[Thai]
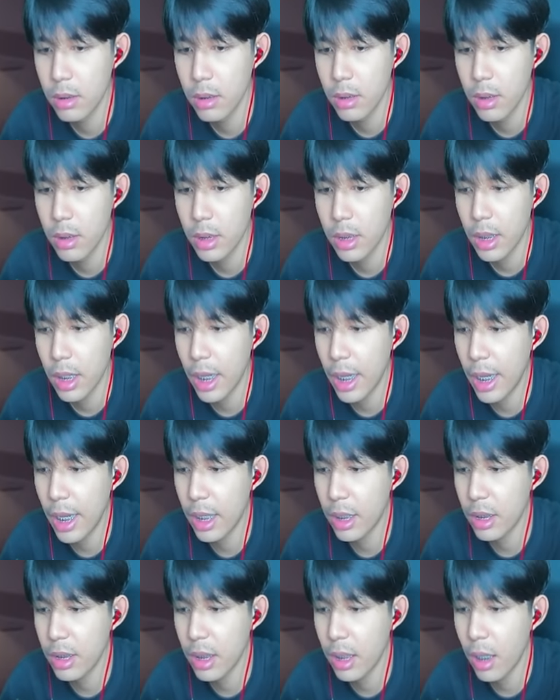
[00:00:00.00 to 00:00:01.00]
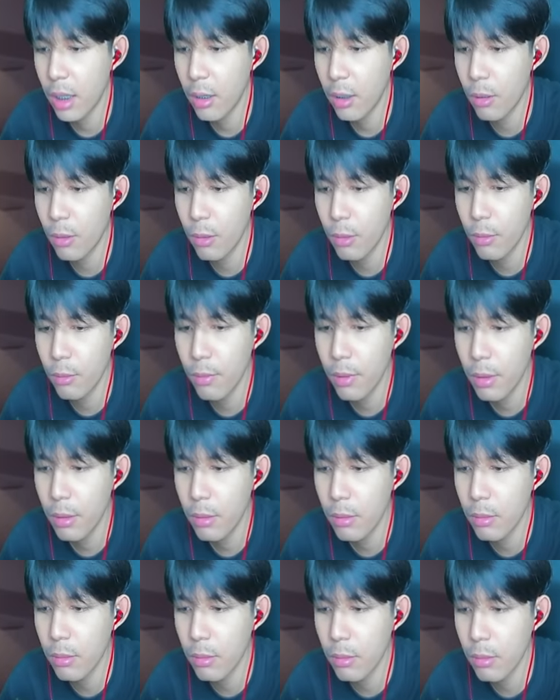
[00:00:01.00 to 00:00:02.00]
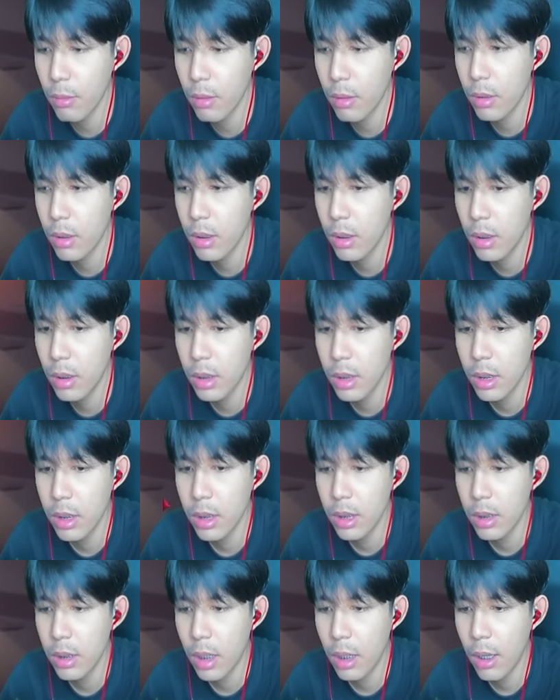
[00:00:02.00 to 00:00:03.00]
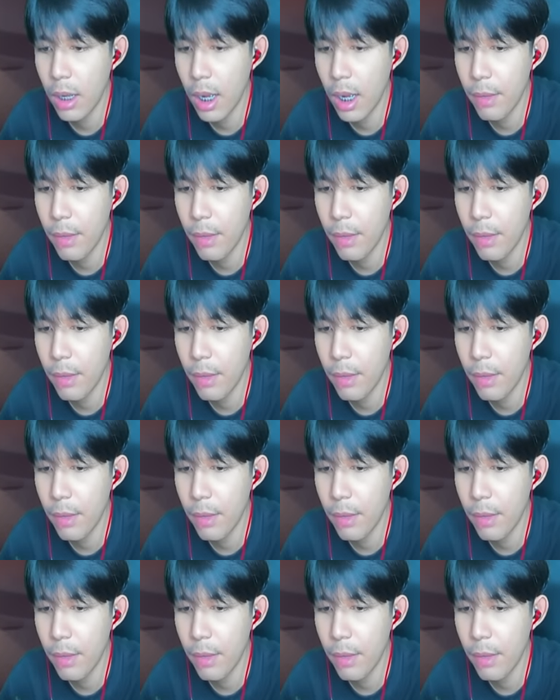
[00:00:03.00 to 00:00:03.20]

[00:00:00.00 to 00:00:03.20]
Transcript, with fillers: โอเคตอนนี้เราเวลห้า